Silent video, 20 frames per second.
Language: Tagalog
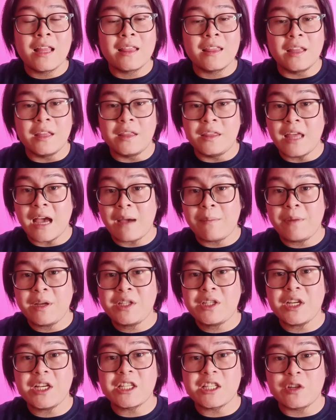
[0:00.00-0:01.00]
The
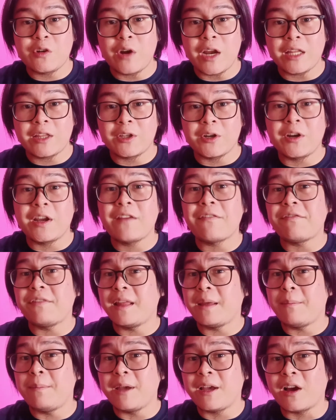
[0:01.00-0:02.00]
damage is greater if
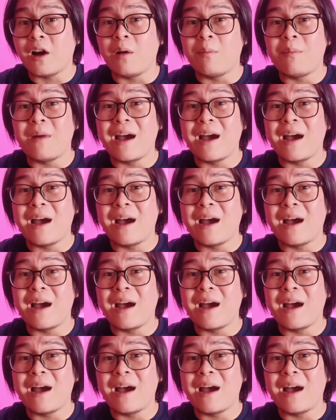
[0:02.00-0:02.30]
they become